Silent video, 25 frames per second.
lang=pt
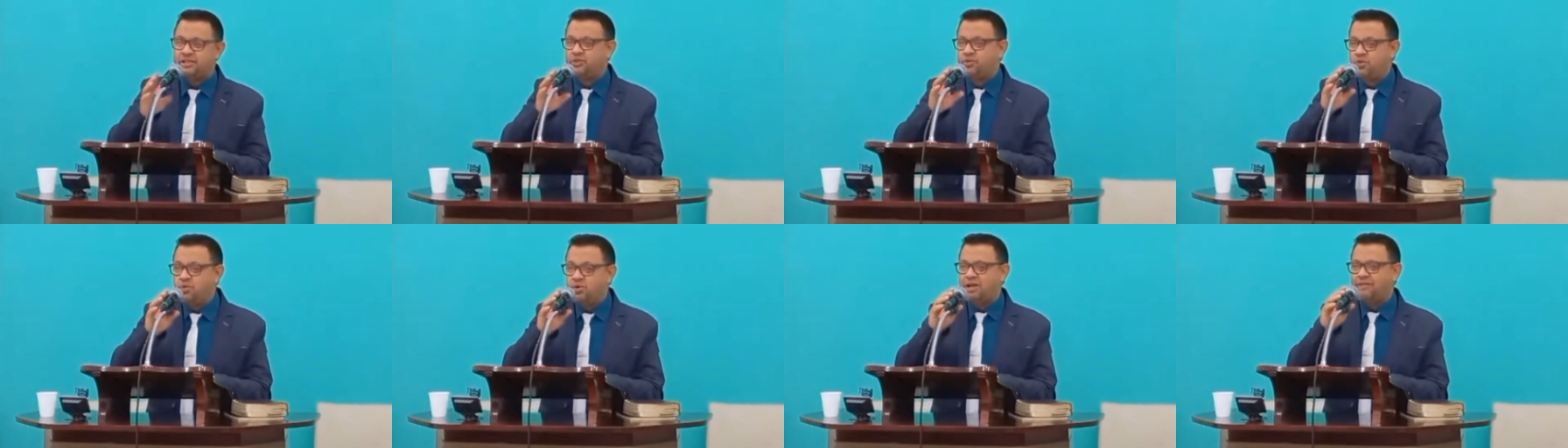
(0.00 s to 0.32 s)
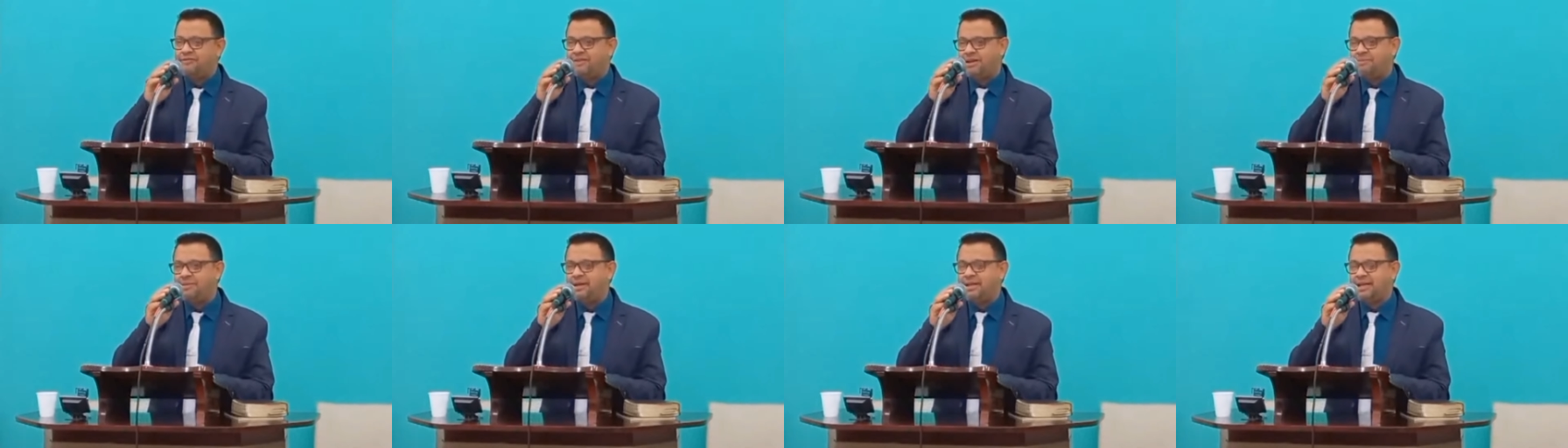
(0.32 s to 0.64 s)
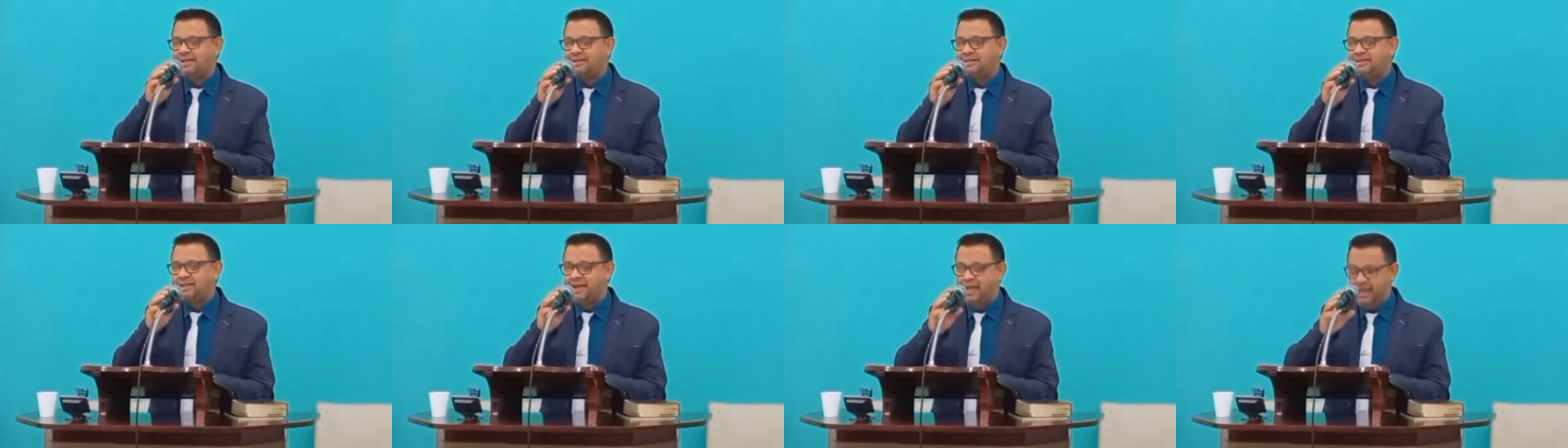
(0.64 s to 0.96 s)
nunca vai
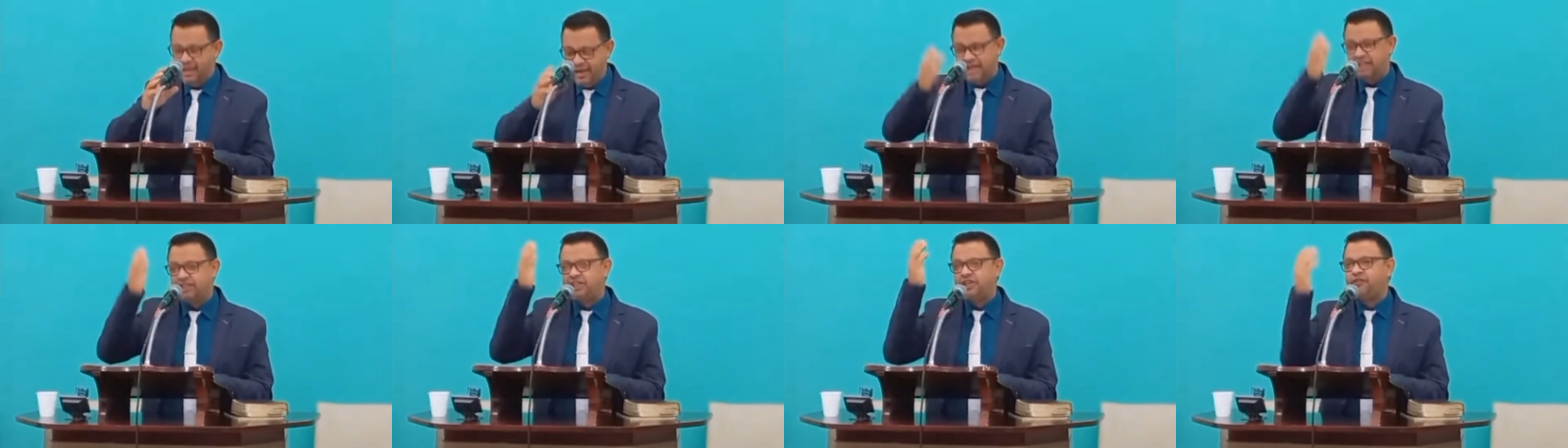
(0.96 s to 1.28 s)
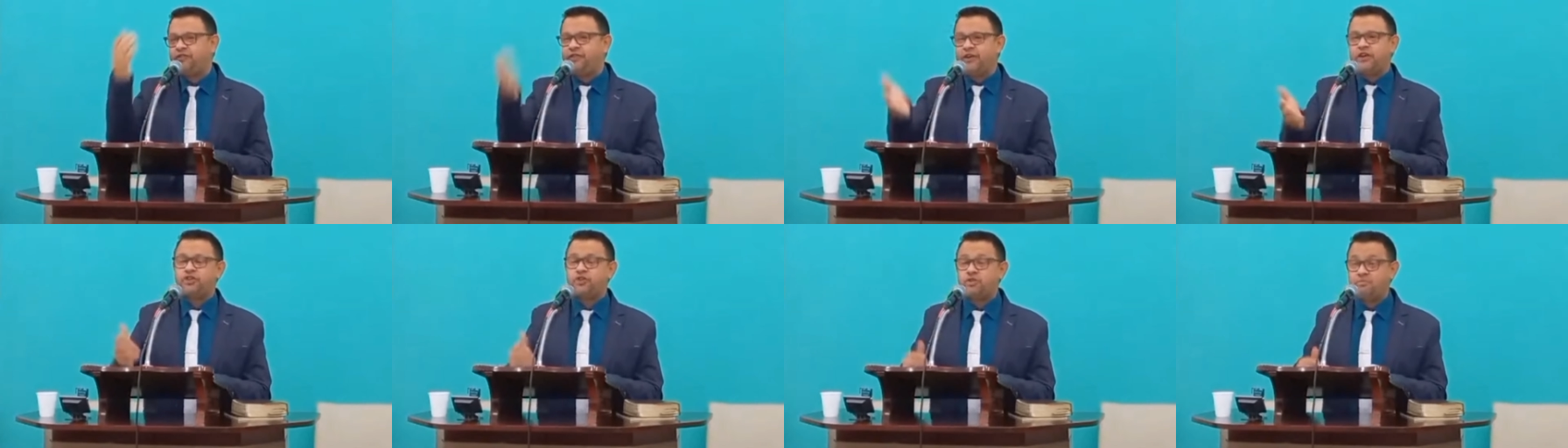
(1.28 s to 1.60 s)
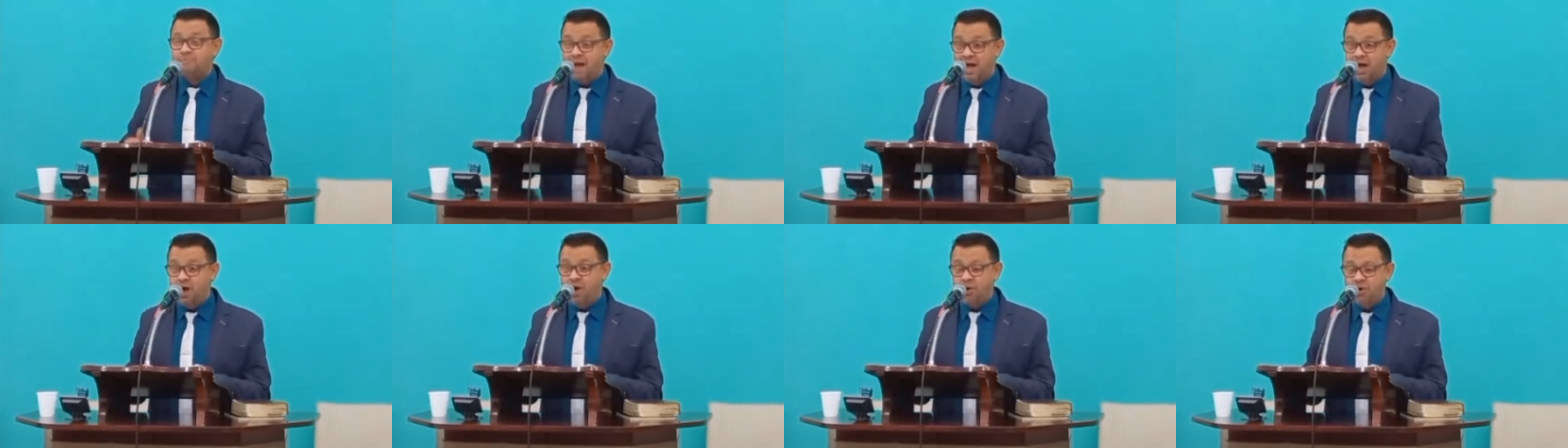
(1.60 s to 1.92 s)
merecer. Ele te fez o
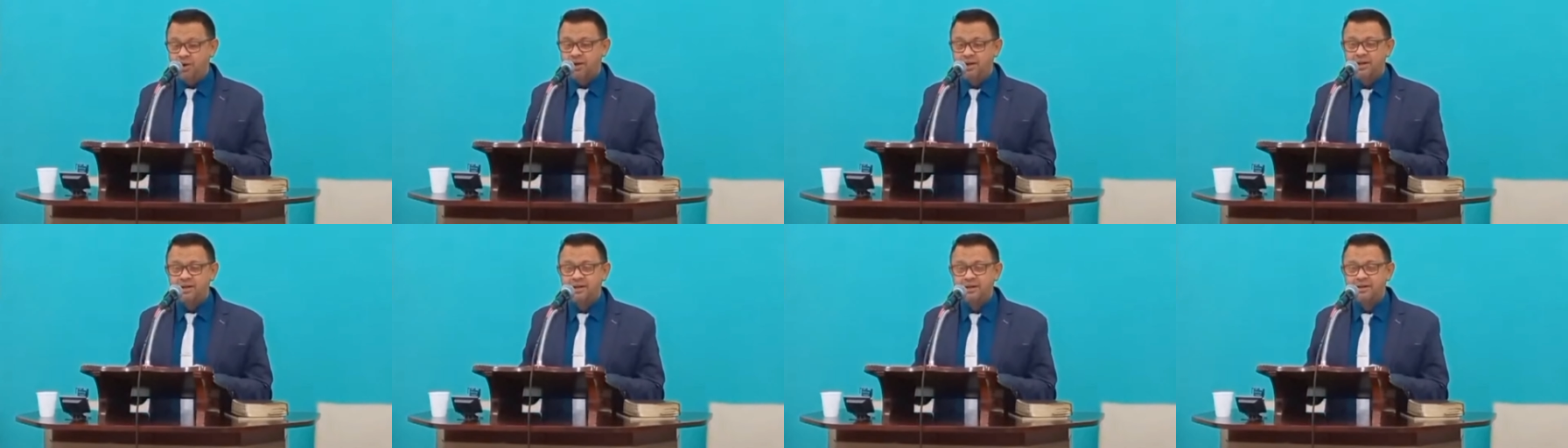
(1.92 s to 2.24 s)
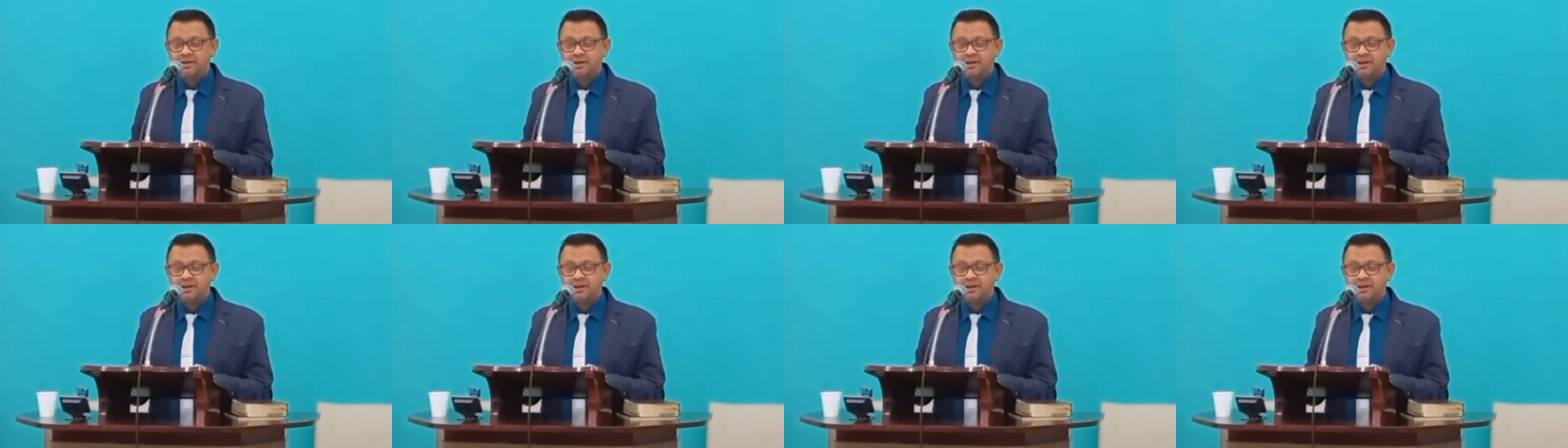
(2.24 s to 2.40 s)
mal.